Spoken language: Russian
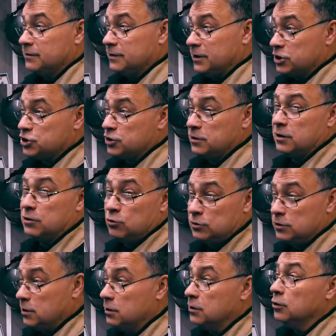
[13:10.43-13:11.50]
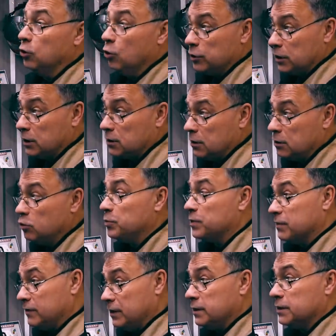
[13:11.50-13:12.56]
наша народная логика
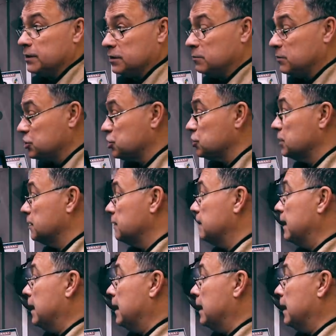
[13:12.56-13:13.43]
управления этой машиной.